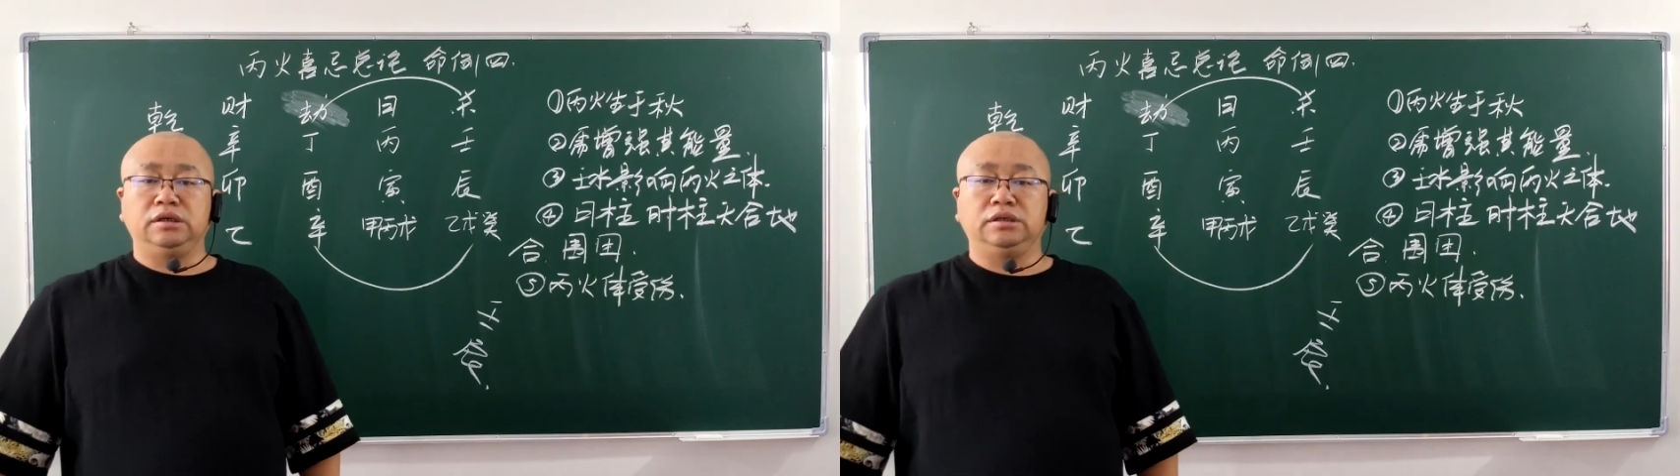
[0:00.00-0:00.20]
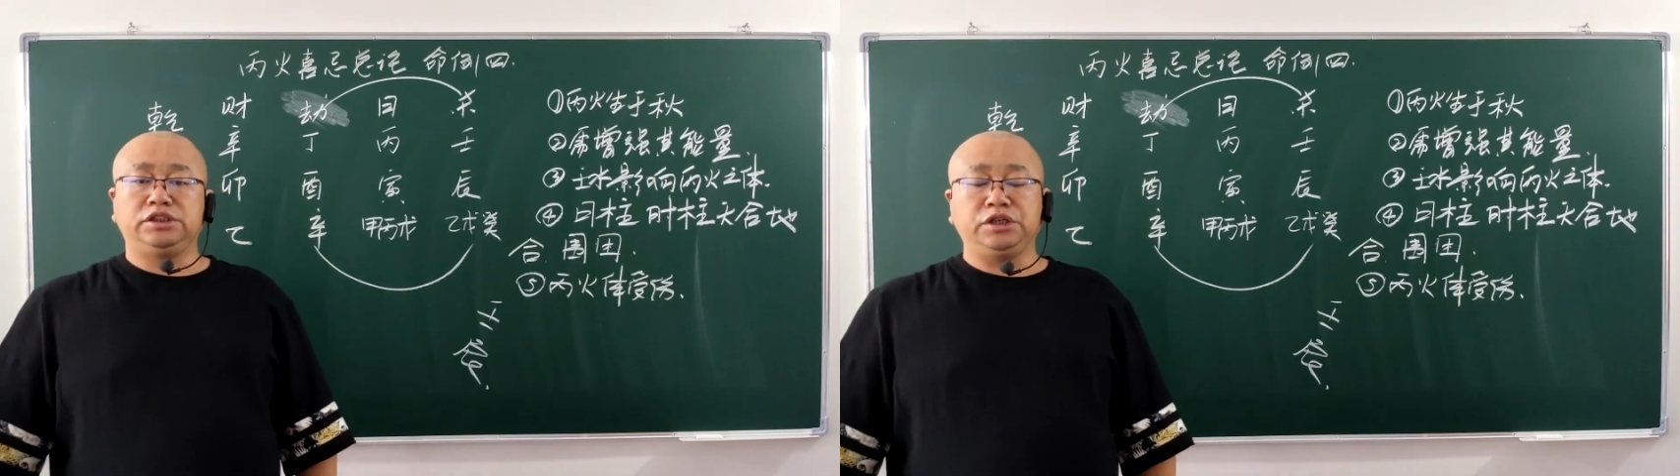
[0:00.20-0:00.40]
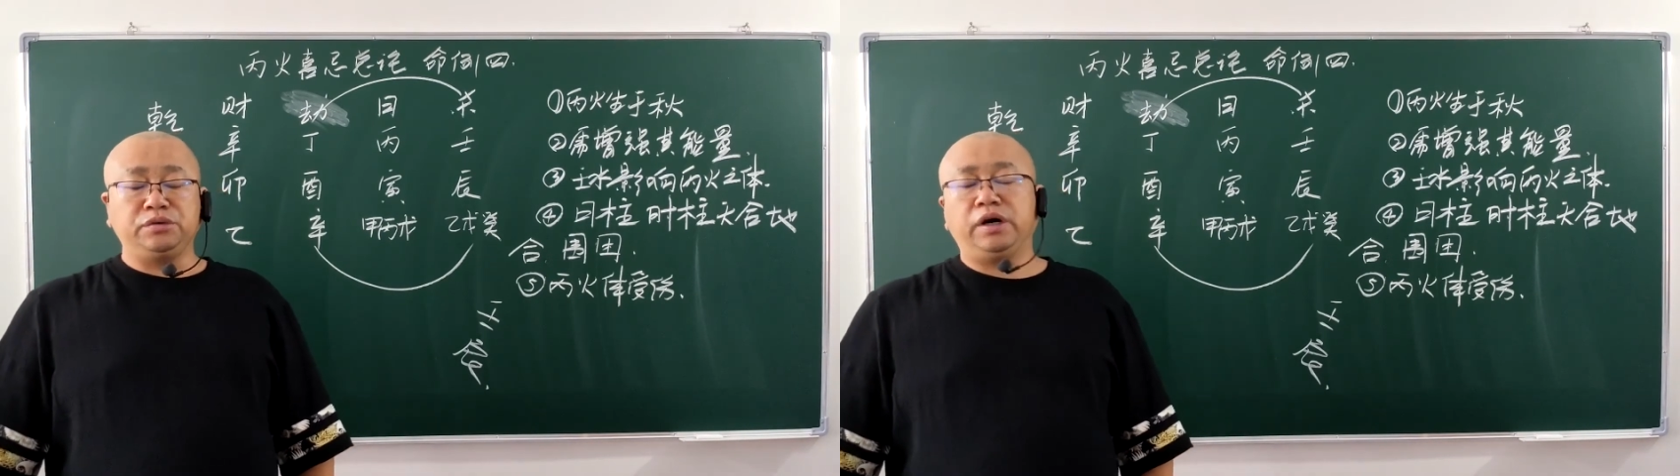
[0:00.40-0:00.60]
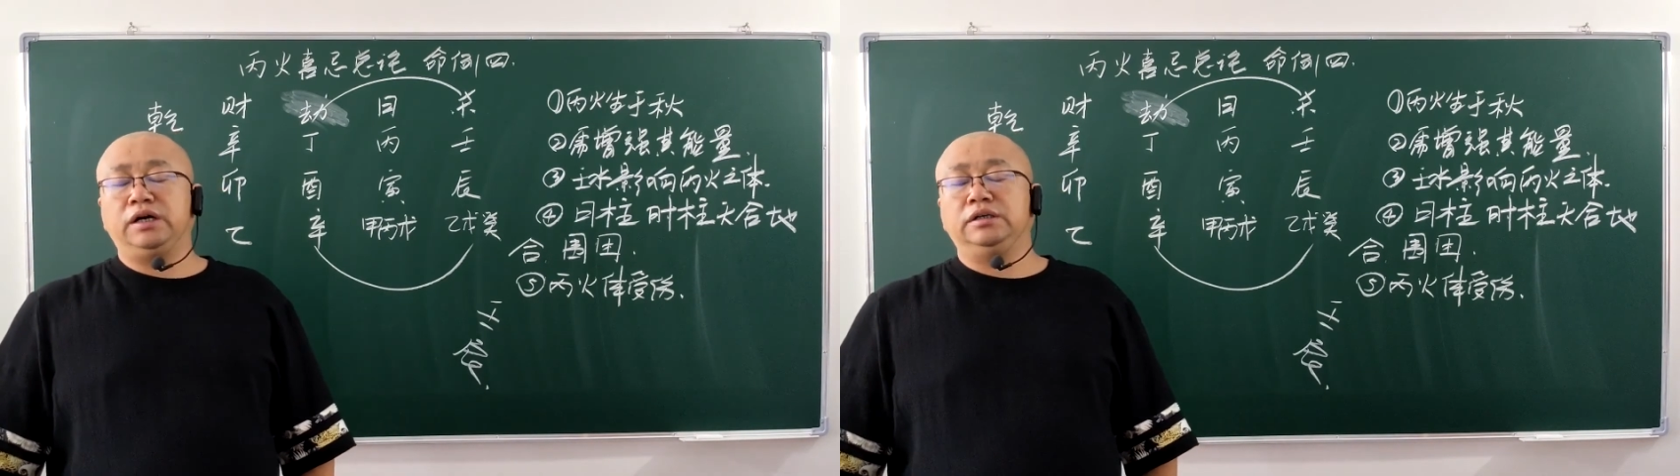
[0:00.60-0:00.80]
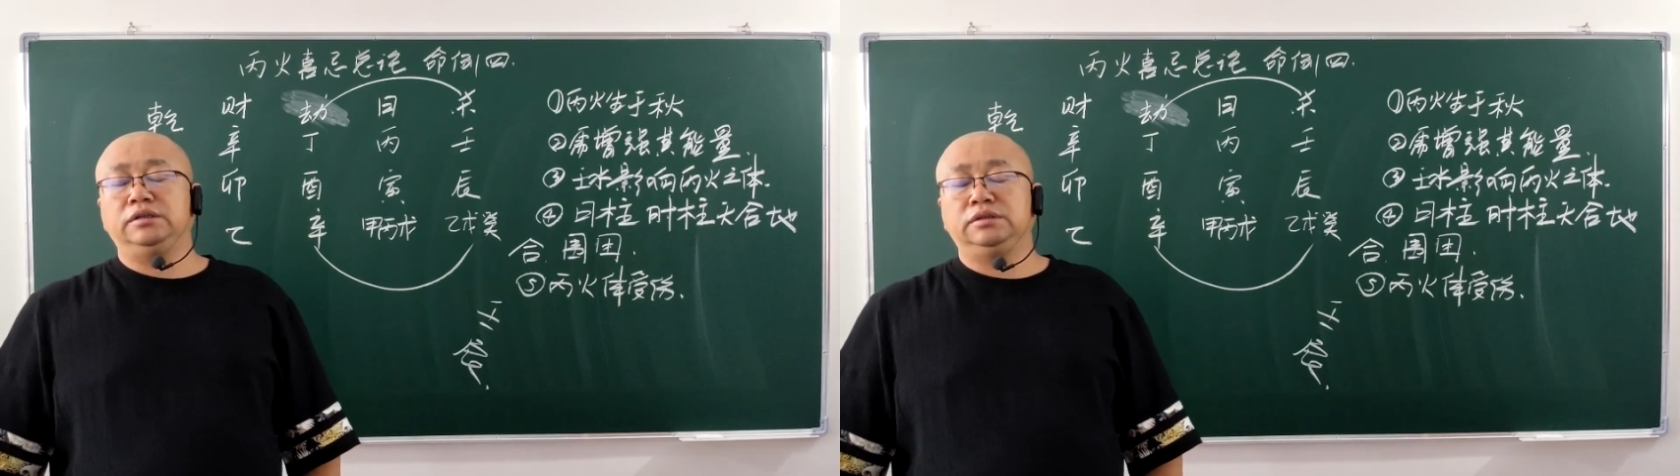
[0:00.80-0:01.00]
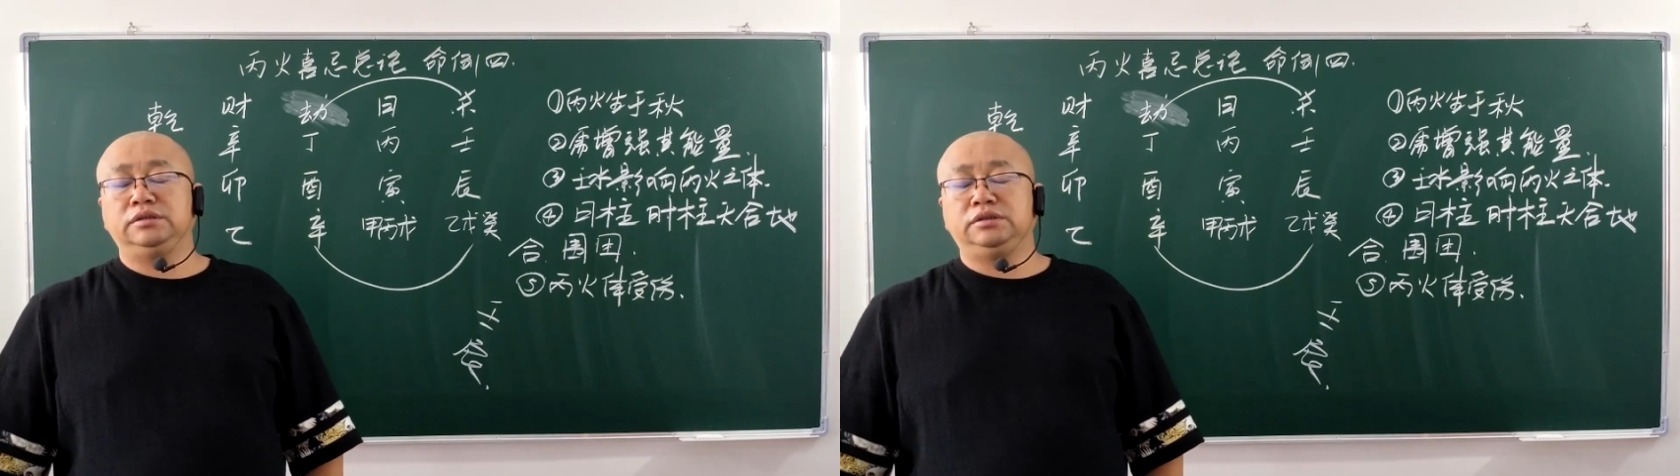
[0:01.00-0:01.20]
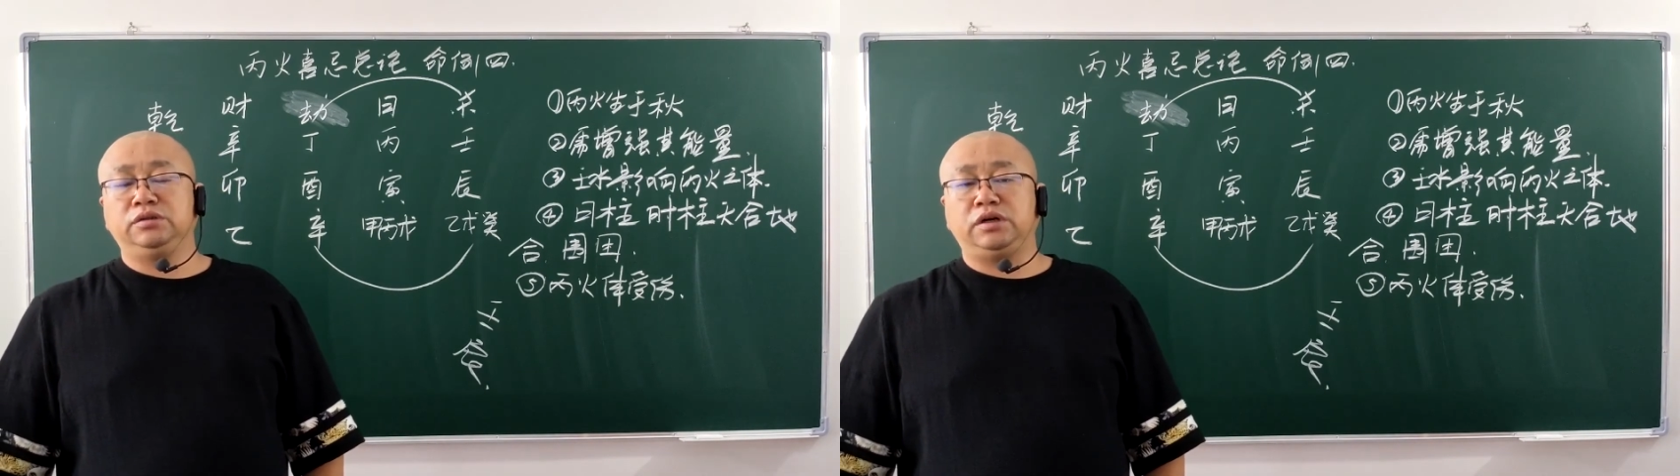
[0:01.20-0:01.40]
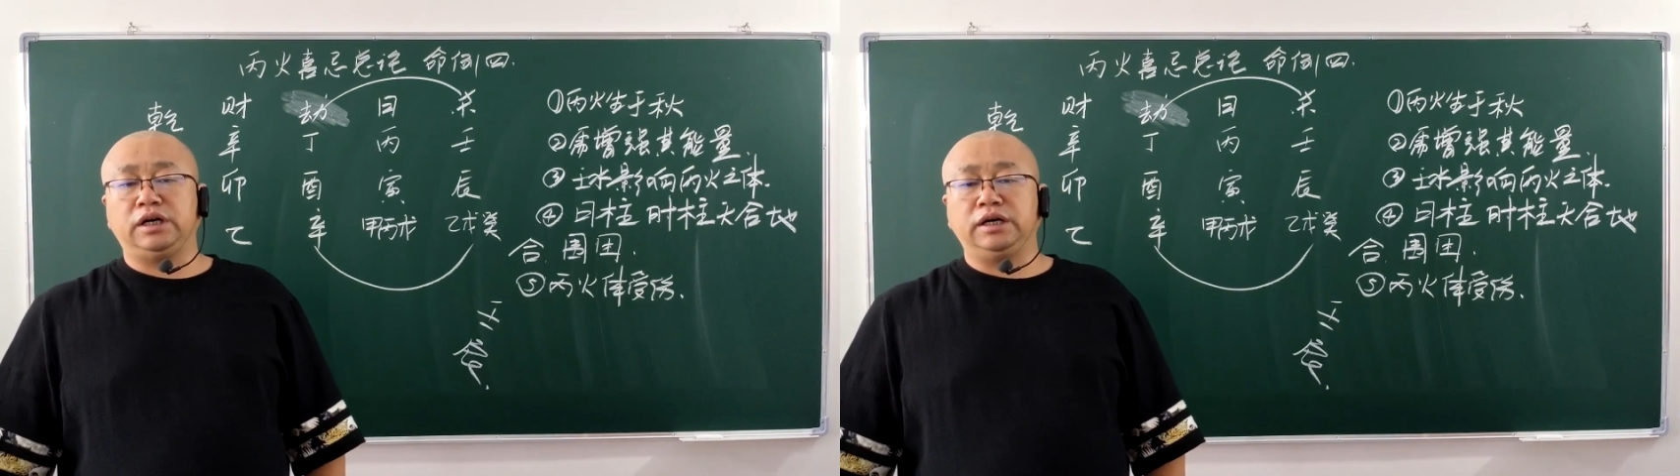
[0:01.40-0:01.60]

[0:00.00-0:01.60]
就很可能有危险。